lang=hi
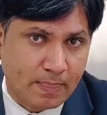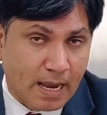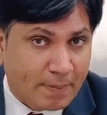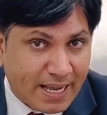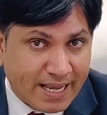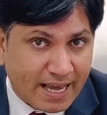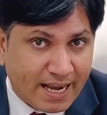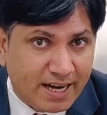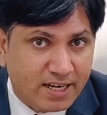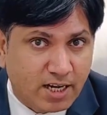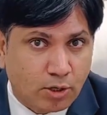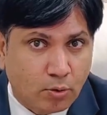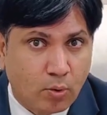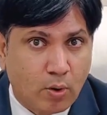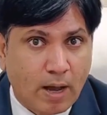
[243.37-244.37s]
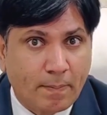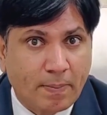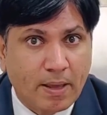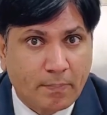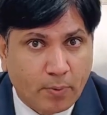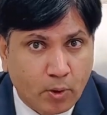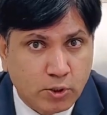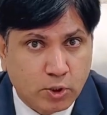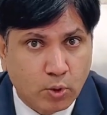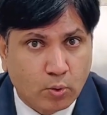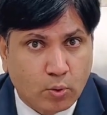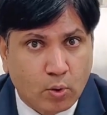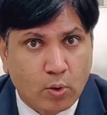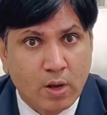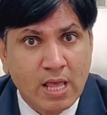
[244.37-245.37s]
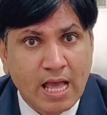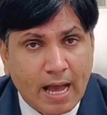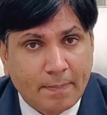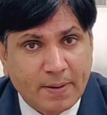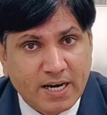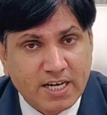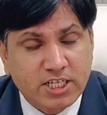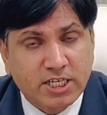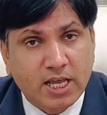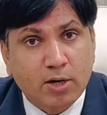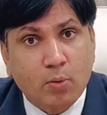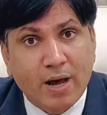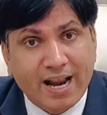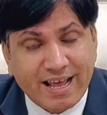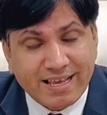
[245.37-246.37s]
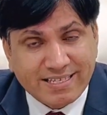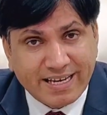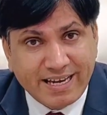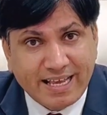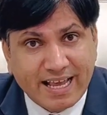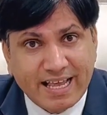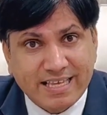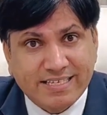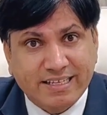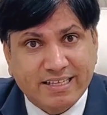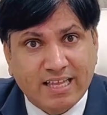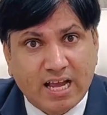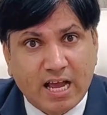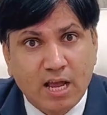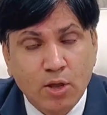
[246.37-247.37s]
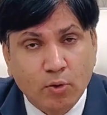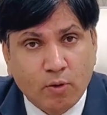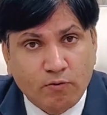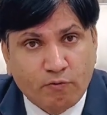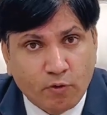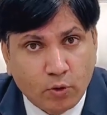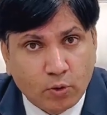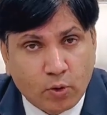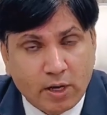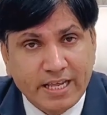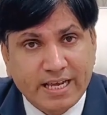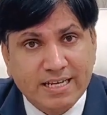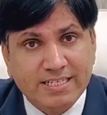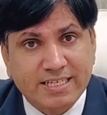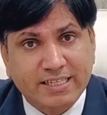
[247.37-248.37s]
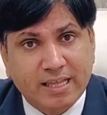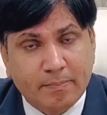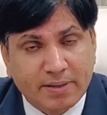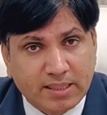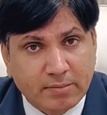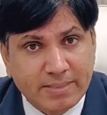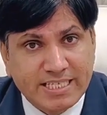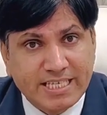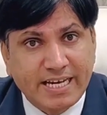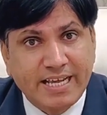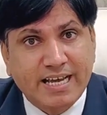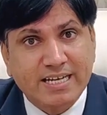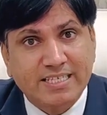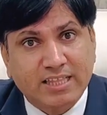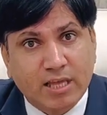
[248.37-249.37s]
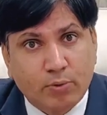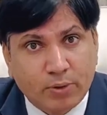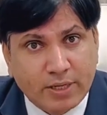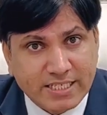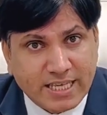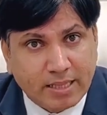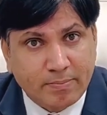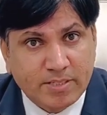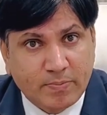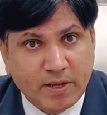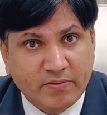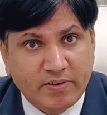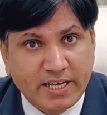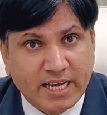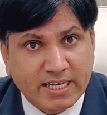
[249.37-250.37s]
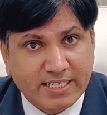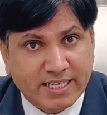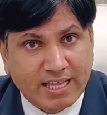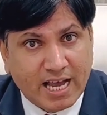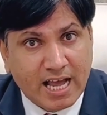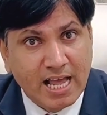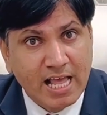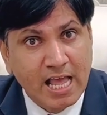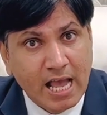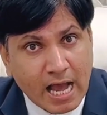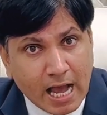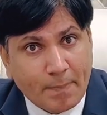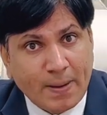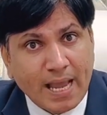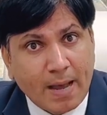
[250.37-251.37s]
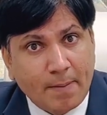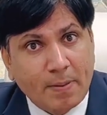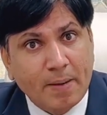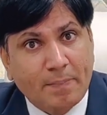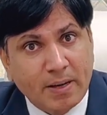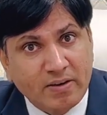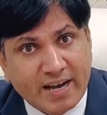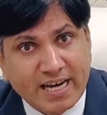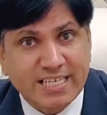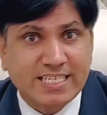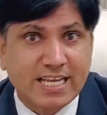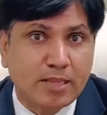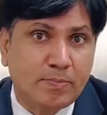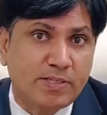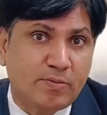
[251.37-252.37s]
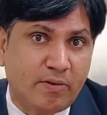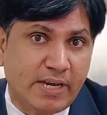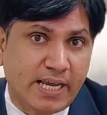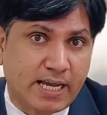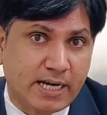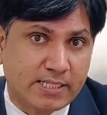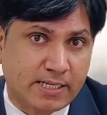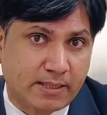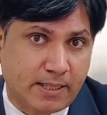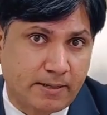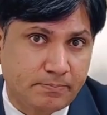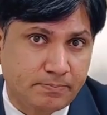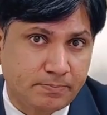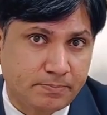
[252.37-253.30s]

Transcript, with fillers: आपके गारंटर को आपके पड़ोसियों को आपके रिश्तेदारों को हरास नहीं किया जा सकता कोई फोन कॉल नहीं कर सकता बदतमीजी नहीं कर सकता उनके साथ मिसबिहेव नहीं कर सकता आपके आपके परिवार के साथ मिसबिहेव नहीं कर सकता